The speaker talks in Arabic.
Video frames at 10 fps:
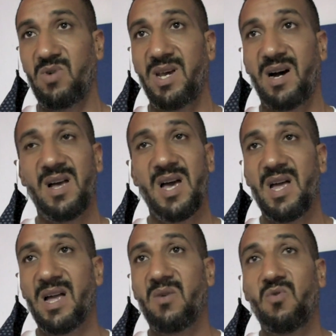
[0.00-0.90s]
دوليه
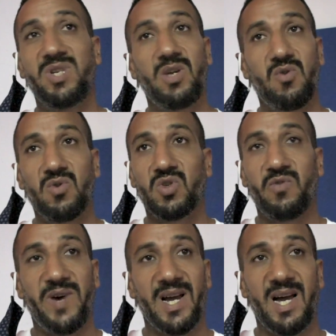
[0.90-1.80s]
وتيكونوا
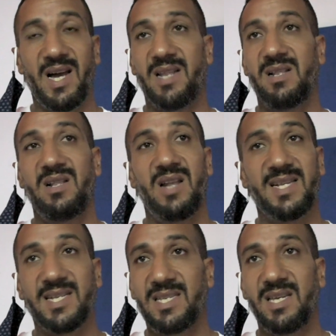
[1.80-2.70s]
السفراء هاد
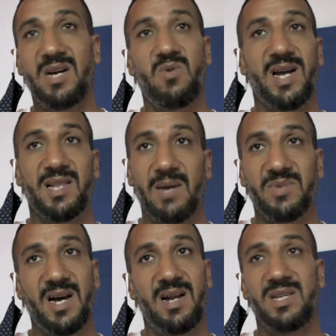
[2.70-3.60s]
الاساسيده ولا هاد
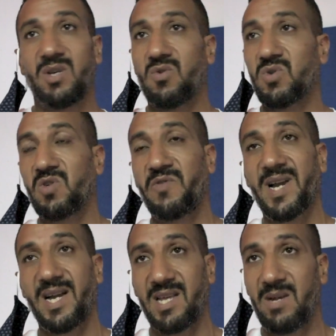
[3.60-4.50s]
الابطال تيكونوا
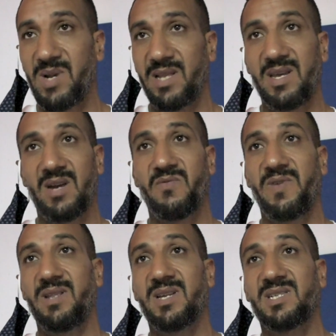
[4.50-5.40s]
سفراء ديال البلاد ديالهم
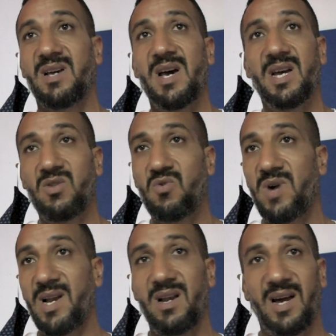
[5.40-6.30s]
في عده
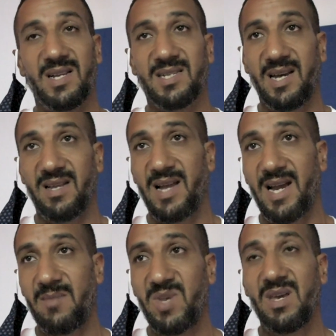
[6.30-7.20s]
دول على الصعيد
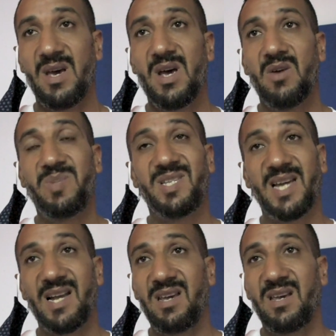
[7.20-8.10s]
العالمي
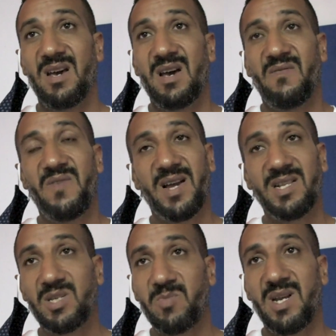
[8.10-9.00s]
بالتالي
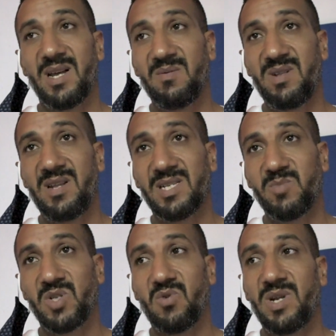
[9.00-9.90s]
فكنتمنى هاد الناس
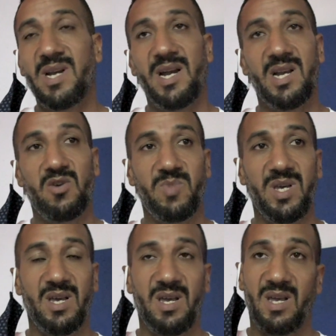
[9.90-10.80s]
المسؤولين انهم
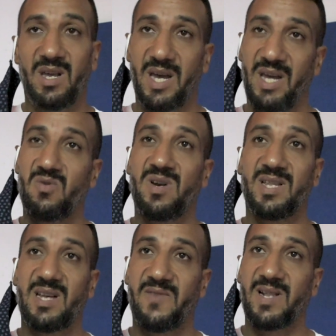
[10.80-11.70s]
يعيدوا
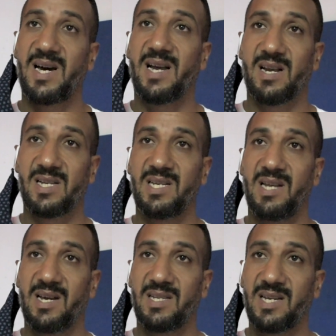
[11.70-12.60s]
النظر في هذه القرارات هذه
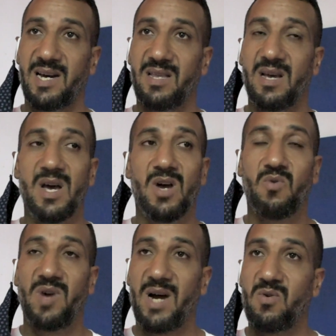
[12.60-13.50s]
اللي كتخاد
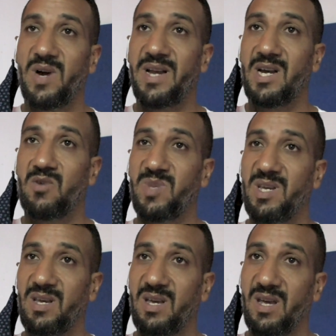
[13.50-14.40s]
ويحاولوا انهم